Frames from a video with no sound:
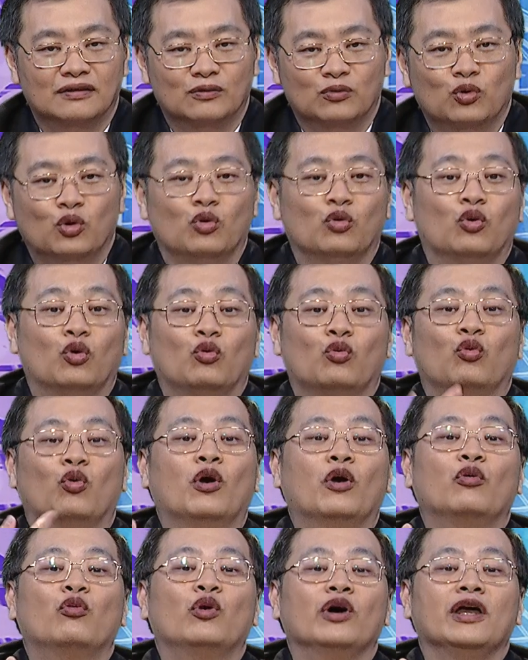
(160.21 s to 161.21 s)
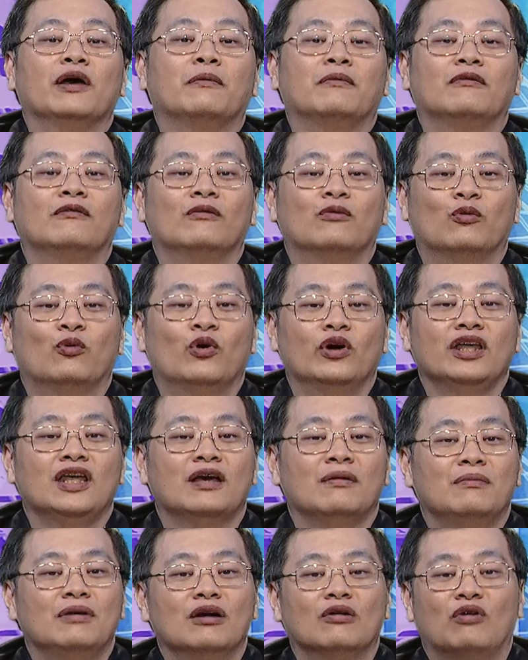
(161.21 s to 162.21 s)
我我我我也我
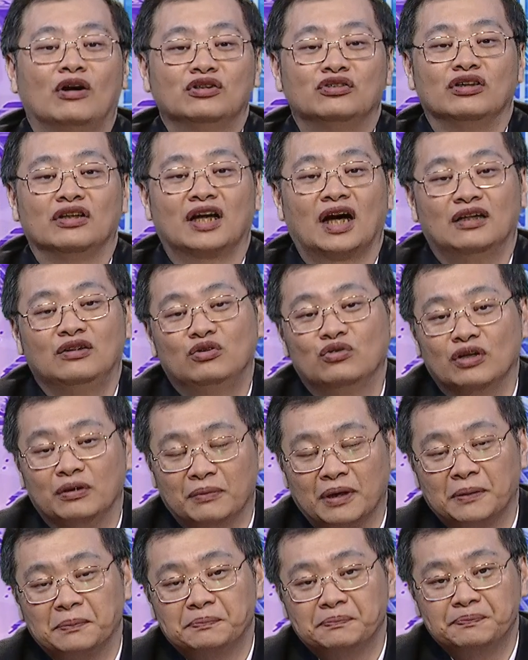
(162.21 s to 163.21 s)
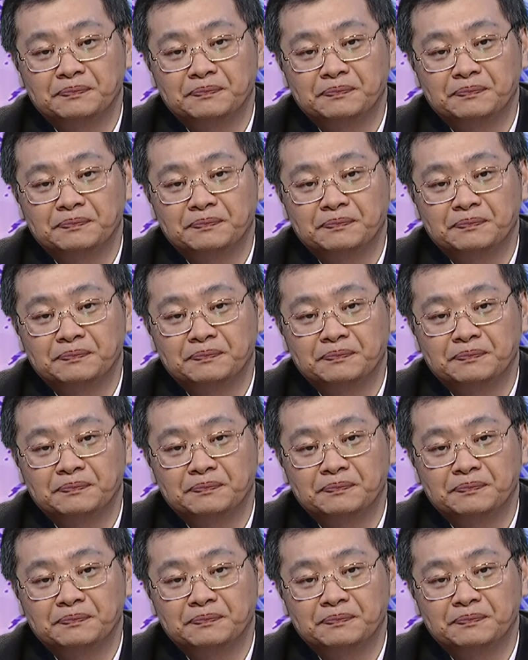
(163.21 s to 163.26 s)
也没有完全看对嘛，